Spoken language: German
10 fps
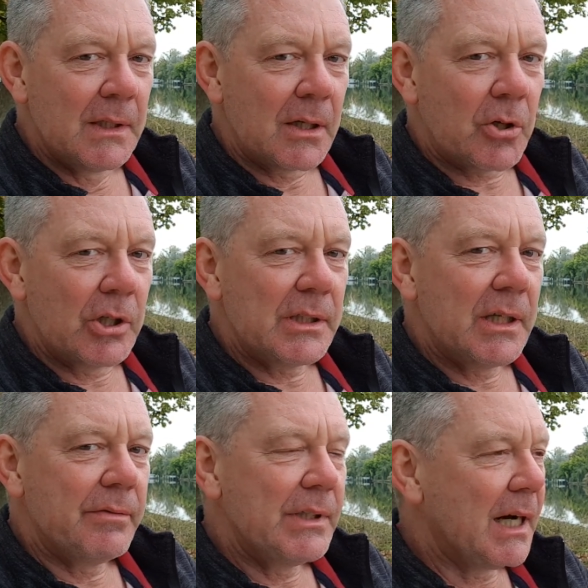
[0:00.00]
Könnten
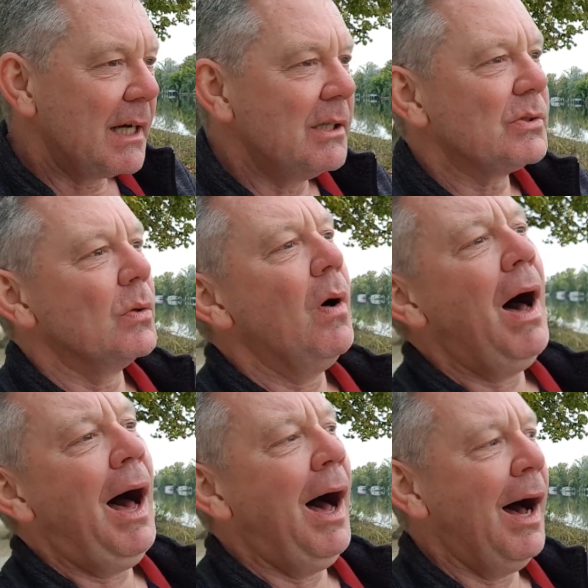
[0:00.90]
ja wieder alle so
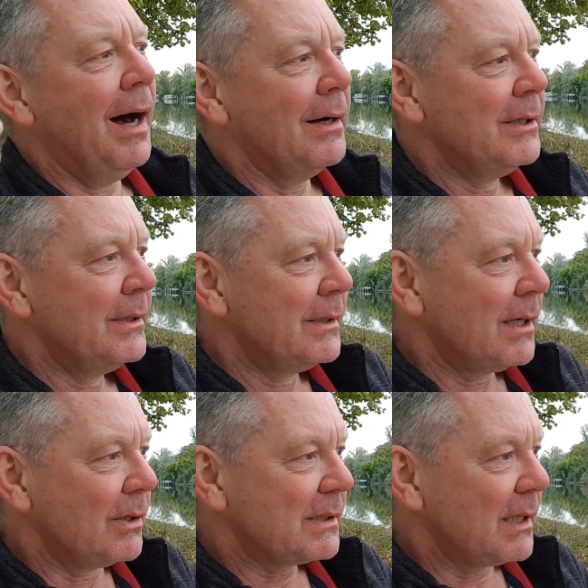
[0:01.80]
ah,
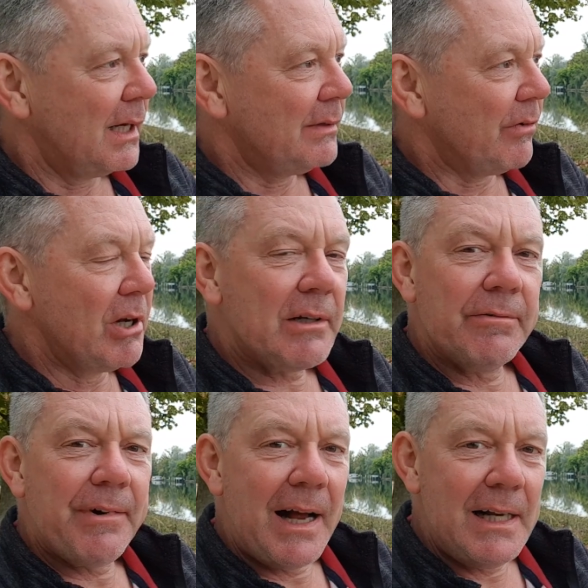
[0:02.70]
aus allen Wolken
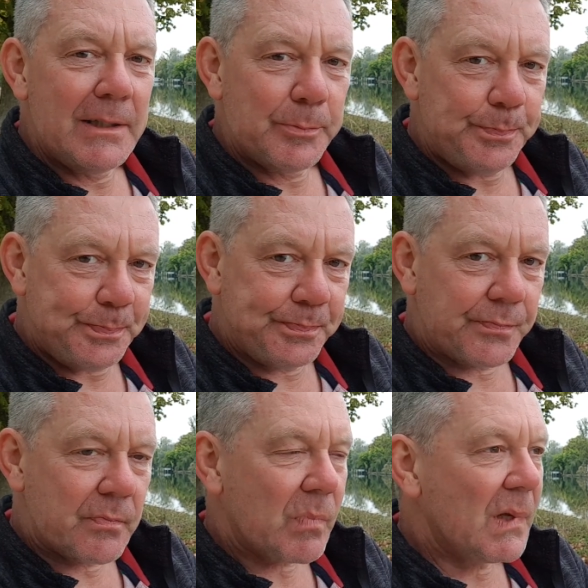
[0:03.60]
fallen.
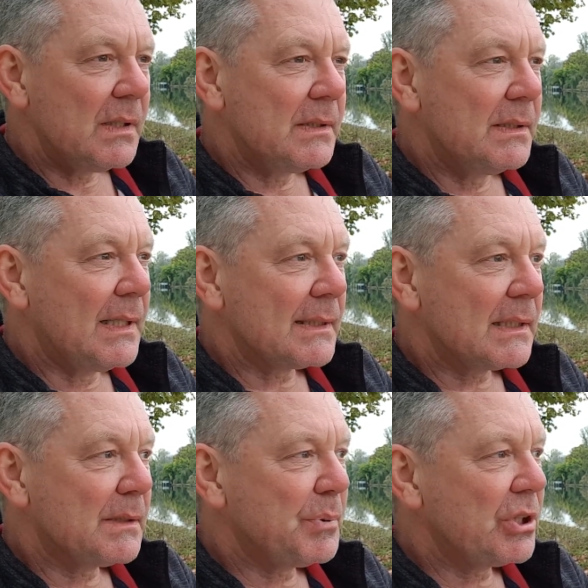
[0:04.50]
Das
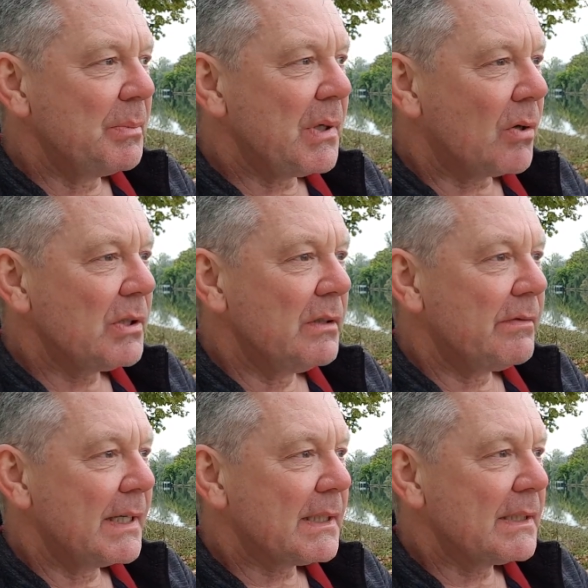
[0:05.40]
ist bestimmt auch eine
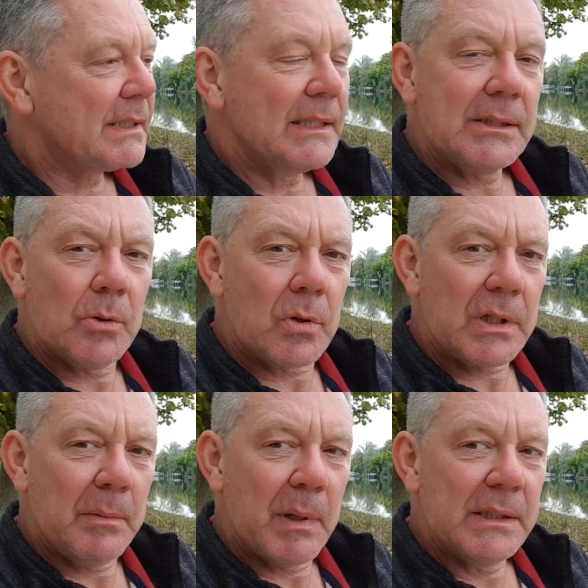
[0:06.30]
weitere Testung,
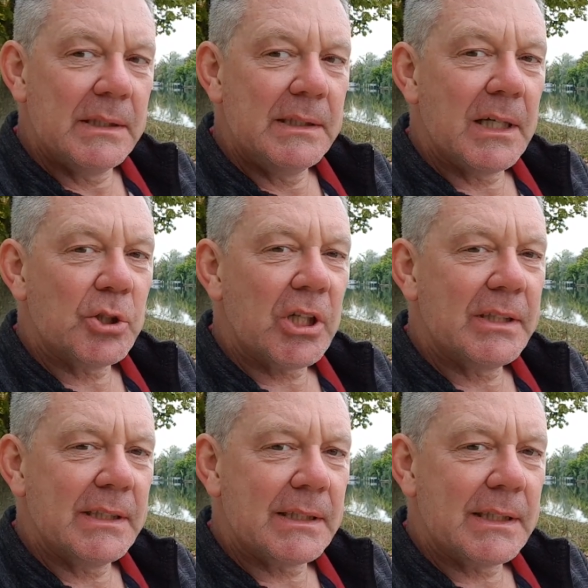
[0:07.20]
die man in dieser
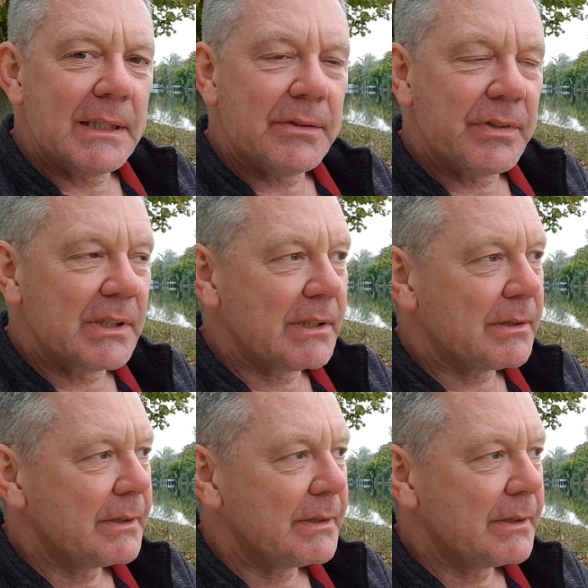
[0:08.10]
Statistik jetzt findet.